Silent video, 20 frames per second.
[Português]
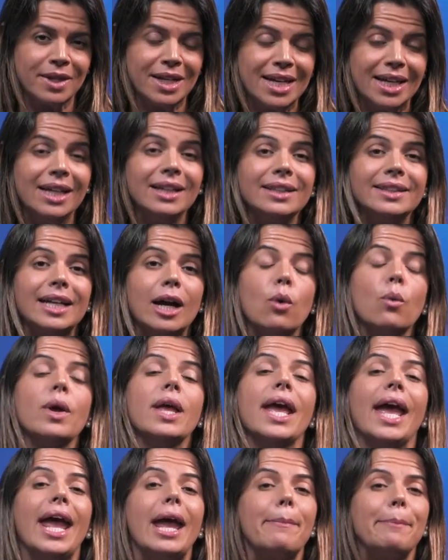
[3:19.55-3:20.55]
Então,
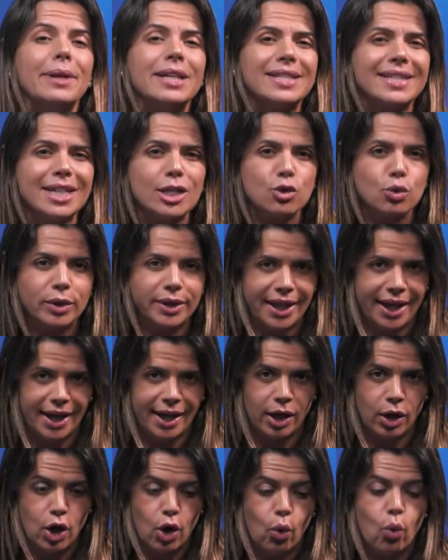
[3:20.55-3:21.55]
é preciso ter
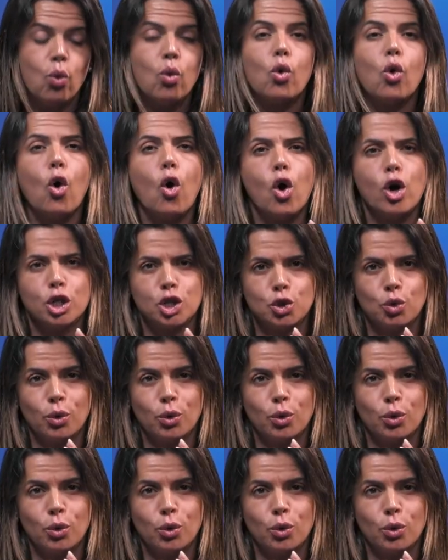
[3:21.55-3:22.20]
um código